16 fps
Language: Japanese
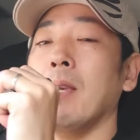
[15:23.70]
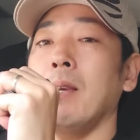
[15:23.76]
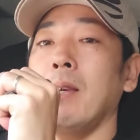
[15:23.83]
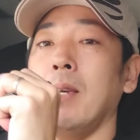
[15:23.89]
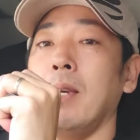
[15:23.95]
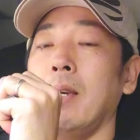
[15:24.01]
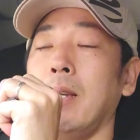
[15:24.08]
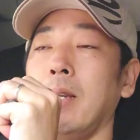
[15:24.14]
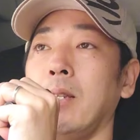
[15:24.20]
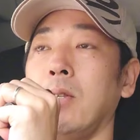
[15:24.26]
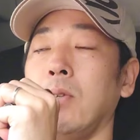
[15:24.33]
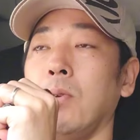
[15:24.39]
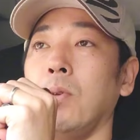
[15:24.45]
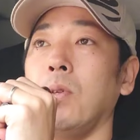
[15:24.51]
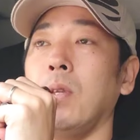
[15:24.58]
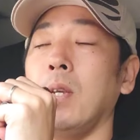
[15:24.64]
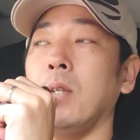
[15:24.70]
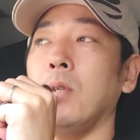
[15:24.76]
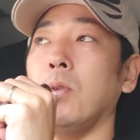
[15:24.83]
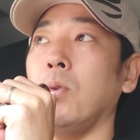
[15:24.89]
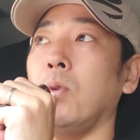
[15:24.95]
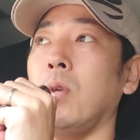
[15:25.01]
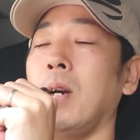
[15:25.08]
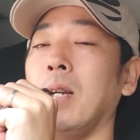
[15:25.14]
えー、しとって
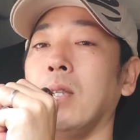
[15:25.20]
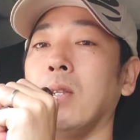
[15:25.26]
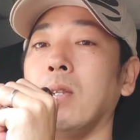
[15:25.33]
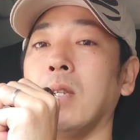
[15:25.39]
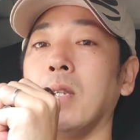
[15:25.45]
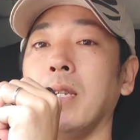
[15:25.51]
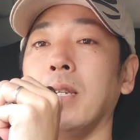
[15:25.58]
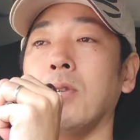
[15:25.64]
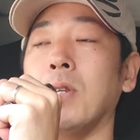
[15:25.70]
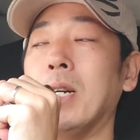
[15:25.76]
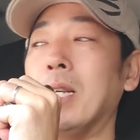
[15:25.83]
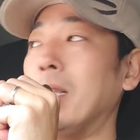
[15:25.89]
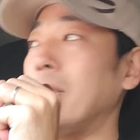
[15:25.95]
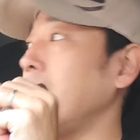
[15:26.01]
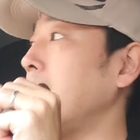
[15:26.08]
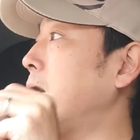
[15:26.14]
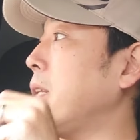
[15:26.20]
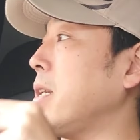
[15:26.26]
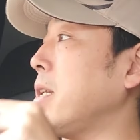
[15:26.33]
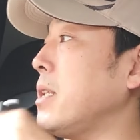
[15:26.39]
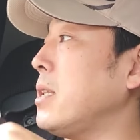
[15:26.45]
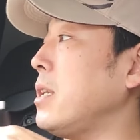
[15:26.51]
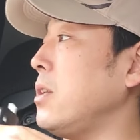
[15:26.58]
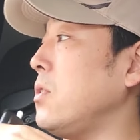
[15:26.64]
ちょっと外しにくかったか
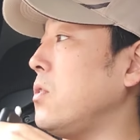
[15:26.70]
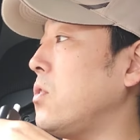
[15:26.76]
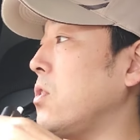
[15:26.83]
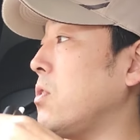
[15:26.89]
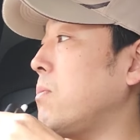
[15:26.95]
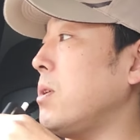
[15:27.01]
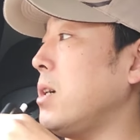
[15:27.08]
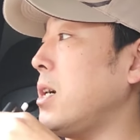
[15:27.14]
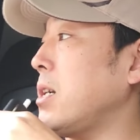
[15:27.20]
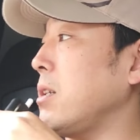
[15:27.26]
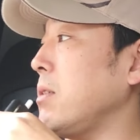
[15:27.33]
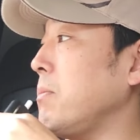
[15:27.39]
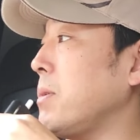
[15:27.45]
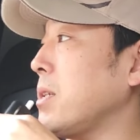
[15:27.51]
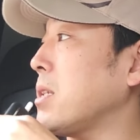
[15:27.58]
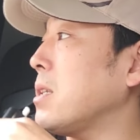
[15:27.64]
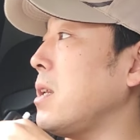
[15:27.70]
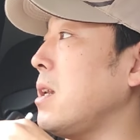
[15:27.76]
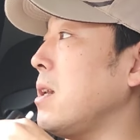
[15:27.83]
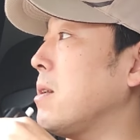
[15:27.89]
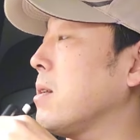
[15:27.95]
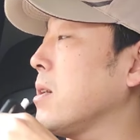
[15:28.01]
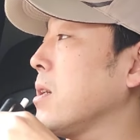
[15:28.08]
なっていうのもありまして。